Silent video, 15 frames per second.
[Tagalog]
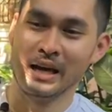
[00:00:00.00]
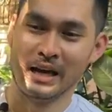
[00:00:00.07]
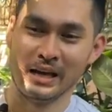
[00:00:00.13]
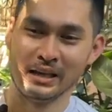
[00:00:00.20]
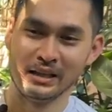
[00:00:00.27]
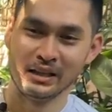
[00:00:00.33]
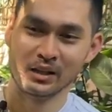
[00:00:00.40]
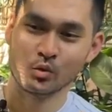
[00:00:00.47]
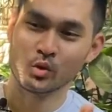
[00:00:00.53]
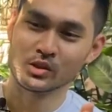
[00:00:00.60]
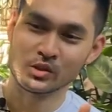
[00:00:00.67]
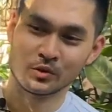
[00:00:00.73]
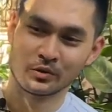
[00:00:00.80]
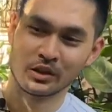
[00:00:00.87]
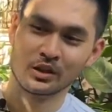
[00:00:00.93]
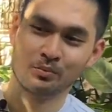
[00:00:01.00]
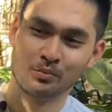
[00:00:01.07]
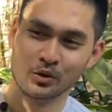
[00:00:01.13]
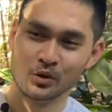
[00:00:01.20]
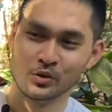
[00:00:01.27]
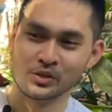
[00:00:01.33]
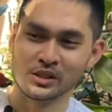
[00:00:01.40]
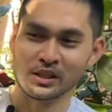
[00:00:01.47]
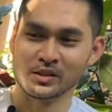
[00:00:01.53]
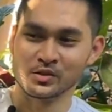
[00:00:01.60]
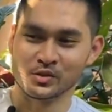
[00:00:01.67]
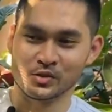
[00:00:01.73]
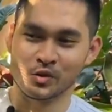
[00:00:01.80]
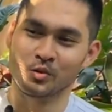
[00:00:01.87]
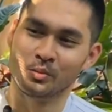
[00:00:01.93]
and it was already producing
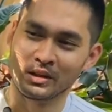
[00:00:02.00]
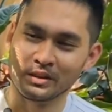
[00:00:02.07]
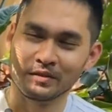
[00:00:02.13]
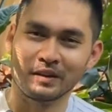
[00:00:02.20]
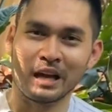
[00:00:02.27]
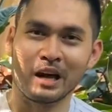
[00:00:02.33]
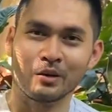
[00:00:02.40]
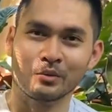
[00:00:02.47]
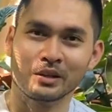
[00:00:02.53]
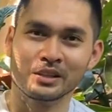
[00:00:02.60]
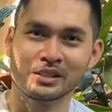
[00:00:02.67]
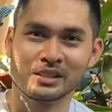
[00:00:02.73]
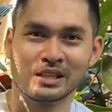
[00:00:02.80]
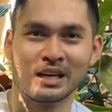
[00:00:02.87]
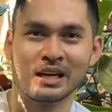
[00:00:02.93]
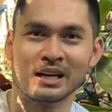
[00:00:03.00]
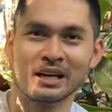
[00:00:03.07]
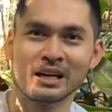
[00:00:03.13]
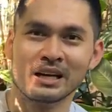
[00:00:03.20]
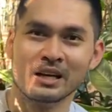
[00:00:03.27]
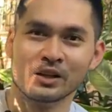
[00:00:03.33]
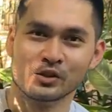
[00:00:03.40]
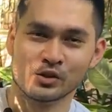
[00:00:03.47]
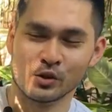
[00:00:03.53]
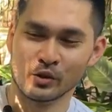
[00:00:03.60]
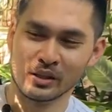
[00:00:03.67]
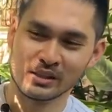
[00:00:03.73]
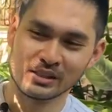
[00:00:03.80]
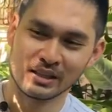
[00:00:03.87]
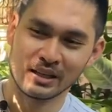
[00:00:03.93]
so many flowers na So
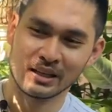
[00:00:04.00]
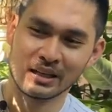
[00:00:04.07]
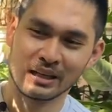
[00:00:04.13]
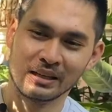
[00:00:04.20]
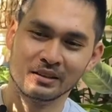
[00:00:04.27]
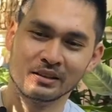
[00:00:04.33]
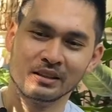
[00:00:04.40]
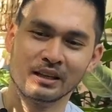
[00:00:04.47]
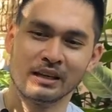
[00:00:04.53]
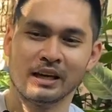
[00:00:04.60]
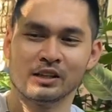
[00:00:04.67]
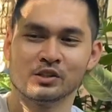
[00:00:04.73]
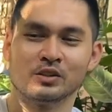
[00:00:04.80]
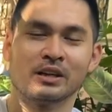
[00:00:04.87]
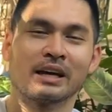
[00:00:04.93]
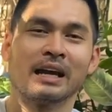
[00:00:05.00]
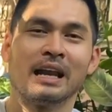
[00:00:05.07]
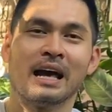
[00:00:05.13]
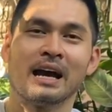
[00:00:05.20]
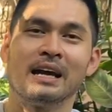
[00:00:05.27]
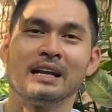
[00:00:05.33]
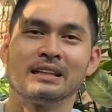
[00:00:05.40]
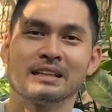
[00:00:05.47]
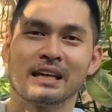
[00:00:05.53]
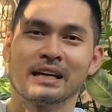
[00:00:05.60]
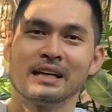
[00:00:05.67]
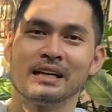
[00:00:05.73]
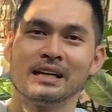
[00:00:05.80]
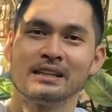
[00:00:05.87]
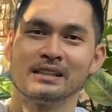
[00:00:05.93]
it's a clear indication na kailangan na
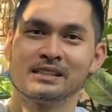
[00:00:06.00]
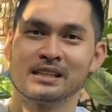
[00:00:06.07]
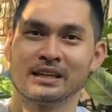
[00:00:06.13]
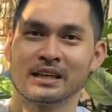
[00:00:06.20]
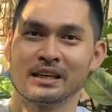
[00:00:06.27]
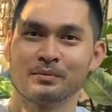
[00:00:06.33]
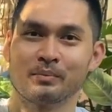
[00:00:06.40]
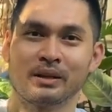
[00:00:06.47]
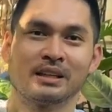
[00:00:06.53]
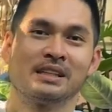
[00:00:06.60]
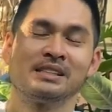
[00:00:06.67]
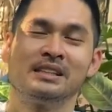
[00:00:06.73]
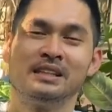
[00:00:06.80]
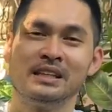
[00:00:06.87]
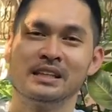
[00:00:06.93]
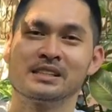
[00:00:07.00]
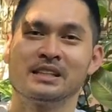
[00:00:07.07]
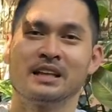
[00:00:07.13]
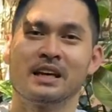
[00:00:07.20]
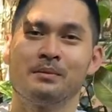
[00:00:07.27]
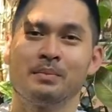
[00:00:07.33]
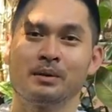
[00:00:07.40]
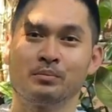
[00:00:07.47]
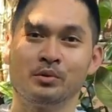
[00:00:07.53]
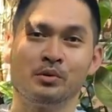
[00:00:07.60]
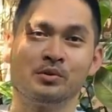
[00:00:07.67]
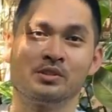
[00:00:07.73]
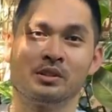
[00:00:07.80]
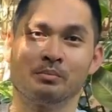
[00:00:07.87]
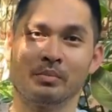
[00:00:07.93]
talaga natin siyang iripat kasi hindi na siya
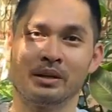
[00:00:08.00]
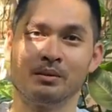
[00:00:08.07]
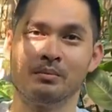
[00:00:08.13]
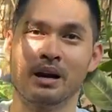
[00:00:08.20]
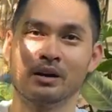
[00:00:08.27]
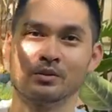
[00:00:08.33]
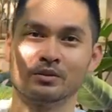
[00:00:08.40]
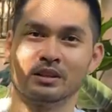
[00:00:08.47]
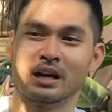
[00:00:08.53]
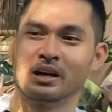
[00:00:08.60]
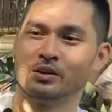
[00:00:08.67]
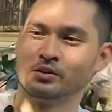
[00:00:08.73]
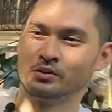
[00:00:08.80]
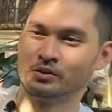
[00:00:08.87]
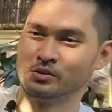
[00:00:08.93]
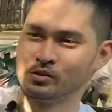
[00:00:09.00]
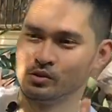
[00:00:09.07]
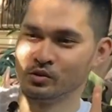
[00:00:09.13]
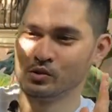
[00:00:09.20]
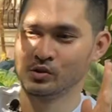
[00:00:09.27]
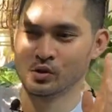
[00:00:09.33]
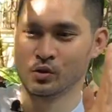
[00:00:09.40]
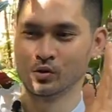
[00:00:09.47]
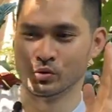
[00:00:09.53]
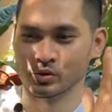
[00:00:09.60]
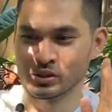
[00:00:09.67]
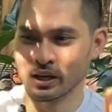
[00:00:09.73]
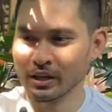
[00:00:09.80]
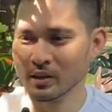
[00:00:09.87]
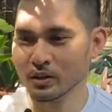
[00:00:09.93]
nakapag-produce ng panibagong dahon. So
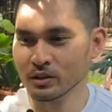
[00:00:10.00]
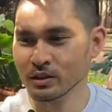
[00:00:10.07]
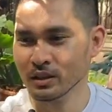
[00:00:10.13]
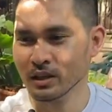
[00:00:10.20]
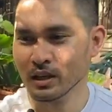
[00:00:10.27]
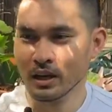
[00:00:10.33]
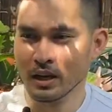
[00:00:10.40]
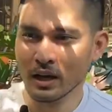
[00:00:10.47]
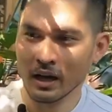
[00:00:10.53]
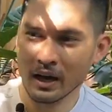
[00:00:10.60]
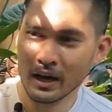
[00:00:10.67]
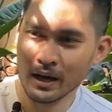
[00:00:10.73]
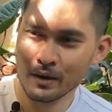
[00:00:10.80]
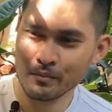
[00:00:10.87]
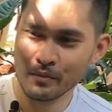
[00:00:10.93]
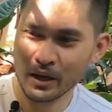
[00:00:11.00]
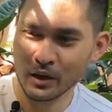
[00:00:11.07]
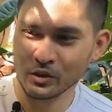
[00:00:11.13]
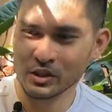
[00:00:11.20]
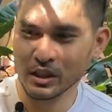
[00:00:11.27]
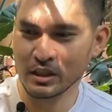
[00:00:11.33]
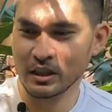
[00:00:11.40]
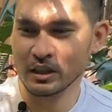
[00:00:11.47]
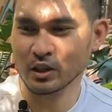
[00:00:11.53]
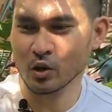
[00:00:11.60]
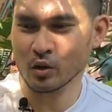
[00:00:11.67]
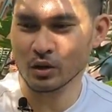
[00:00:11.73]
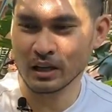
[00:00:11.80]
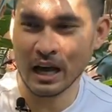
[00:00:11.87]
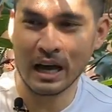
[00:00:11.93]
sa ngayon, Uh, meron siya
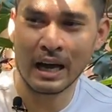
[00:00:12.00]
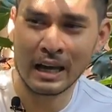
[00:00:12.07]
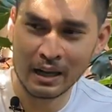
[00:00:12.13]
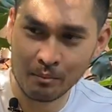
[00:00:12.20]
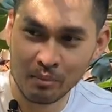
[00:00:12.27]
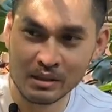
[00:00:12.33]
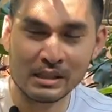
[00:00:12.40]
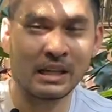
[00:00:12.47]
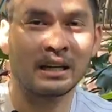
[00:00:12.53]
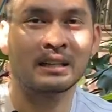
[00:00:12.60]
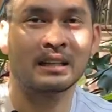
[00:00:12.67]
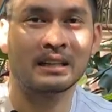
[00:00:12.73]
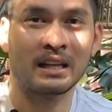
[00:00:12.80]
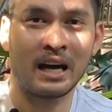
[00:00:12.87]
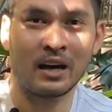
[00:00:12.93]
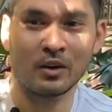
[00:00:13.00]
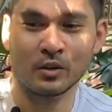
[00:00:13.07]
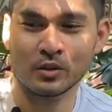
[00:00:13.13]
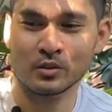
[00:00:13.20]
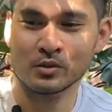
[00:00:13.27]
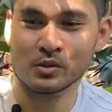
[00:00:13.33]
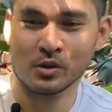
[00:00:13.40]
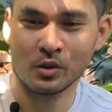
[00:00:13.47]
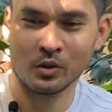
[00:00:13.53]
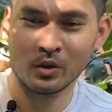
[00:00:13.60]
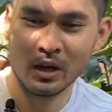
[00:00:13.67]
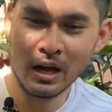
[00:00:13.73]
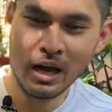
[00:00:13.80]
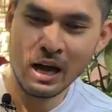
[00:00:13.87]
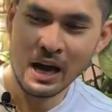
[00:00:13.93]
dito, kakalabas lang na dahon. So,
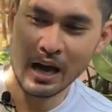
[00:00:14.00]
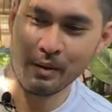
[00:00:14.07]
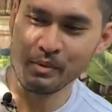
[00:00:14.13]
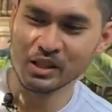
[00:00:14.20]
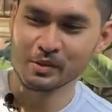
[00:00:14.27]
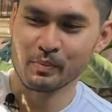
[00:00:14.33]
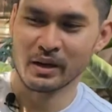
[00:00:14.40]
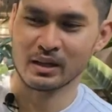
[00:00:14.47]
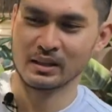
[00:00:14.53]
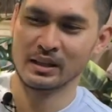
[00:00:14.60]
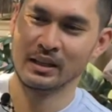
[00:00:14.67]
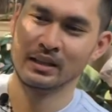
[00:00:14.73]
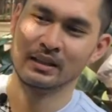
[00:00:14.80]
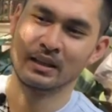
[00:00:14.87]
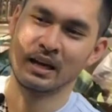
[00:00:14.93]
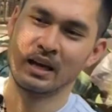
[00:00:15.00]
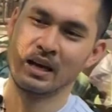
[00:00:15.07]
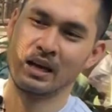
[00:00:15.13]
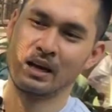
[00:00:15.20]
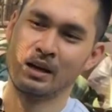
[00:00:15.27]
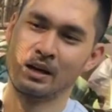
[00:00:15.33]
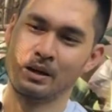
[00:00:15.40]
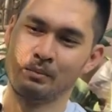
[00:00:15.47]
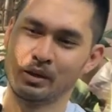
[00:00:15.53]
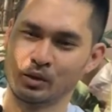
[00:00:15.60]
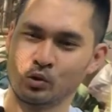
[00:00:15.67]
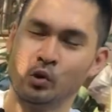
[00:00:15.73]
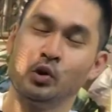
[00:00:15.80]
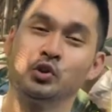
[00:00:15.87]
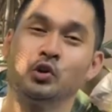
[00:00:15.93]
I'm expecting na
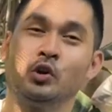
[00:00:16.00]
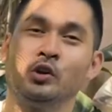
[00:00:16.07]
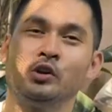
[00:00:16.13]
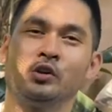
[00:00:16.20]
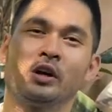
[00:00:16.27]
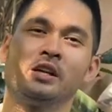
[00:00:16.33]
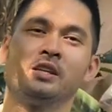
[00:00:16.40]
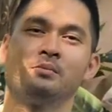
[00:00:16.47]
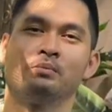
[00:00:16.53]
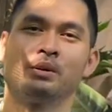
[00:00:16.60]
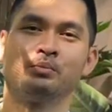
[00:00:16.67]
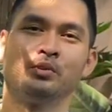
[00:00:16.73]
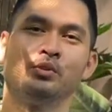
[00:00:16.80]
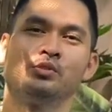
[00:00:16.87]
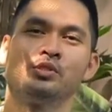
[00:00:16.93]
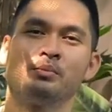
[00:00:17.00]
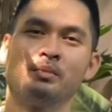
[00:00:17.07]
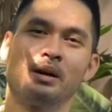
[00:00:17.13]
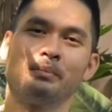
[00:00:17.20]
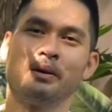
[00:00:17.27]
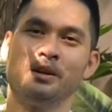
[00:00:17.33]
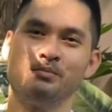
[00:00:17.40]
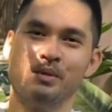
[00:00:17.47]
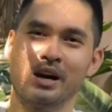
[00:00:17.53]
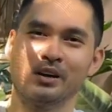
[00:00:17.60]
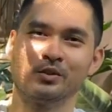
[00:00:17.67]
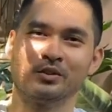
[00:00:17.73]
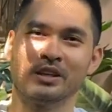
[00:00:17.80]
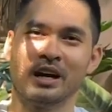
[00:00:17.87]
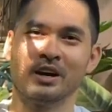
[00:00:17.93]
magtuloy-tuloy yung kanyang pag-produce ng mga
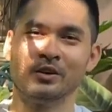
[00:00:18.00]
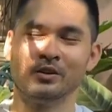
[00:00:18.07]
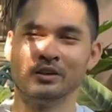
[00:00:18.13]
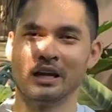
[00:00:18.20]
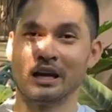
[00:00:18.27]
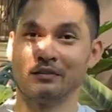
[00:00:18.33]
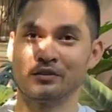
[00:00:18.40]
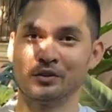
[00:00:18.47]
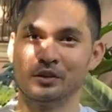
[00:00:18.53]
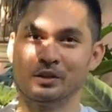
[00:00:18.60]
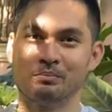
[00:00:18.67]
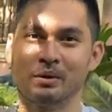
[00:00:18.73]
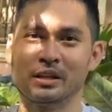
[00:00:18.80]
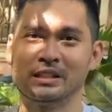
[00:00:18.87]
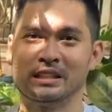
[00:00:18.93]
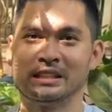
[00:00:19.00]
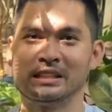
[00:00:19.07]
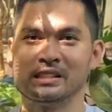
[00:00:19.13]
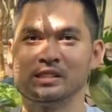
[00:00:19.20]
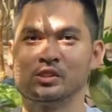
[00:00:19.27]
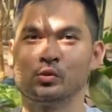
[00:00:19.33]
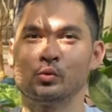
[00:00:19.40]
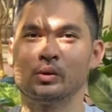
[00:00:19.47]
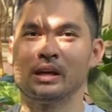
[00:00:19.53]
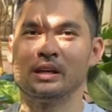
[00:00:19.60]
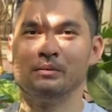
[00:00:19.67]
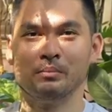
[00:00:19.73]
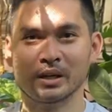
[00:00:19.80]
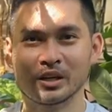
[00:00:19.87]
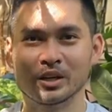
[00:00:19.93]
panibagong dahon after repotting this to
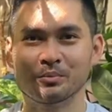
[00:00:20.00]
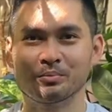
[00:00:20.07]
a bigger